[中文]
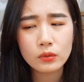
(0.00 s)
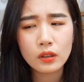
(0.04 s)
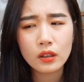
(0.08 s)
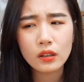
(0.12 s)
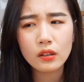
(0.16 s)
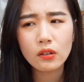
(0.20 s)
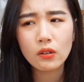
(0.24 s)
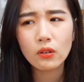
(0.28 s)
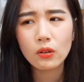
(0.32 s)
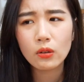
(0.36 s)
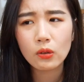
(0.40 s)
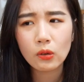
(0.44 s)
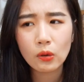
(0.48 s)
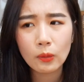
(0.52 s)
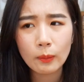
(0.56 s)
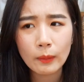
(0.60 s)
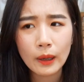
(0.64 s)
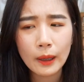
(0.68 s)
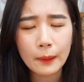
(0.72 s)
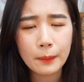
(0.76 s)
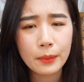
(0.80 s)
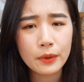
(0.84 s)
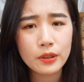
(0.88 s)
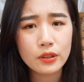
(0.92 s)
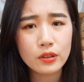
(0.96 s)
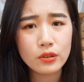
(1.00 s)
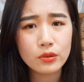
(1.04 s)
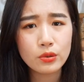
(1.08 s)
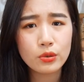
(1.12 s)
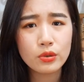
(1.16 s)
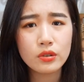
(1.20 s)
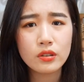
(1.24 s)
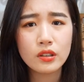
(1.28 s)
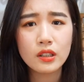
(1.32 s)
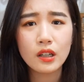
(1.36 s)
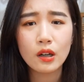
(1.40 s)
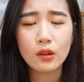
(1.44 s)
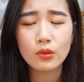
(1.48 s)
那狗狗嘛，本身就
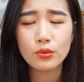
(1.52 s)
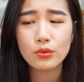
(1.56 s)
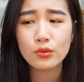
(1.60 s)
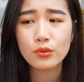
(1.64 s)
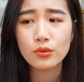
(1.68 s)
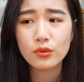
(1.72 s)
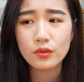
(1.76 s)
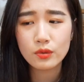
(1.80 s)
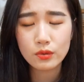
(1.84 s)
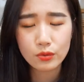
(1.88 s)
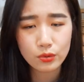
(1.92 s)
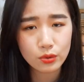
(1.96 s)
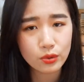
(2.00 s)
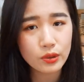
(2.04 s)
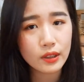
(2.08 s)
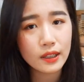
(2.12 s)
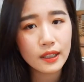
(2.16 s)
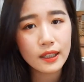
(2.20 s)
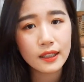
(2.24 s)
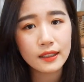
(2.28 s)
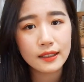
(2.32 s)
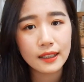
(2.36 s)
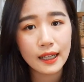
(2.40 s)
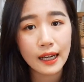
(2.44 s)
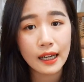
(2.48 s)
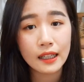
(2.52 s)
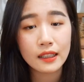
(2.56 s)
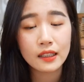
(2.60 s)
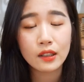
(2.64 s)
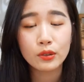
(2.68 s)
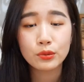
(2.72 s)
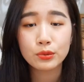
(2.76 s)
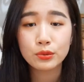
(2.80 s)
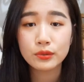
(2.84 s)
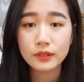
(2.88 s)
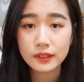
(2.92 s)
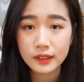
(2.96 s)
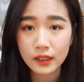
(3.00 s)
是你要去训练它，你
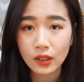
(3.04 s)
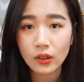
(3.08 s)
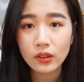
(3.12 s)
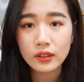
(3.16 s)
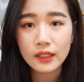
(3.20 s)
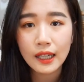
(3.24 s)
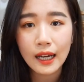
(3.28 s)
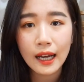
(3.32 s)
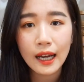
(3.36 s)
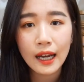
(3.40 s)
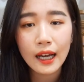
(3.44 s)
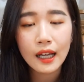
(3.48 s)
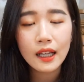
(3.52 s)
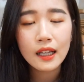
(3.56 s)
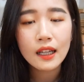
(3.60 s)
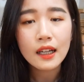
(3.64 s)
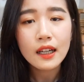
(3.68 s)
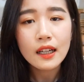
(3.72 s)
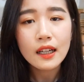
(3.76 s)
要去教它，